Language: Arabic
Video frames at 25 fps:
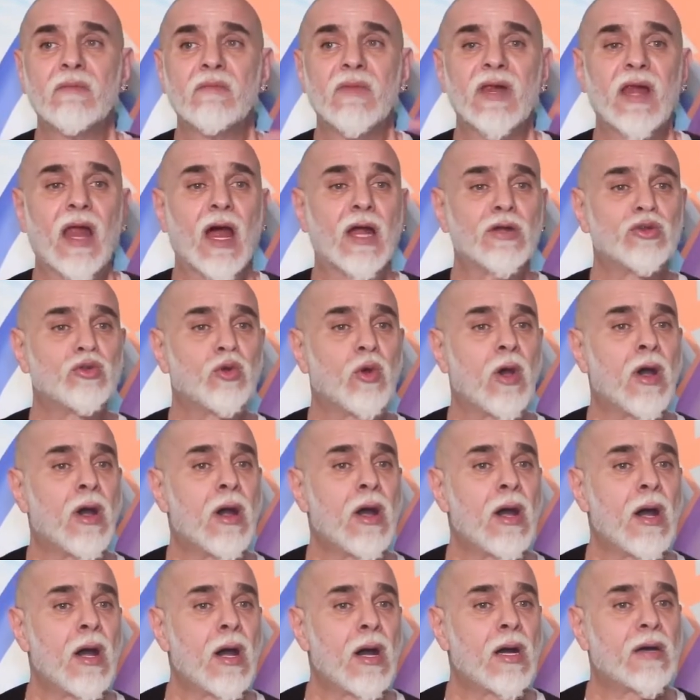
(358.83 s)

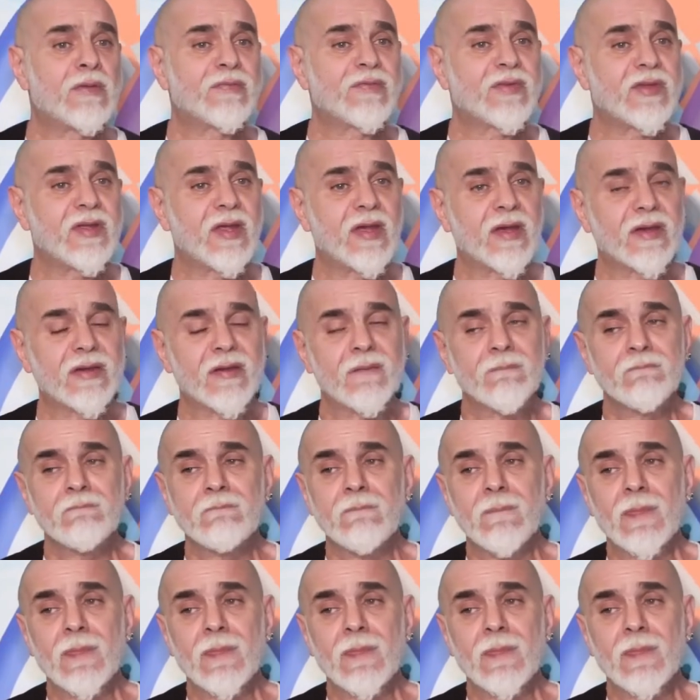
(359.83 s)
بالاضواء فيها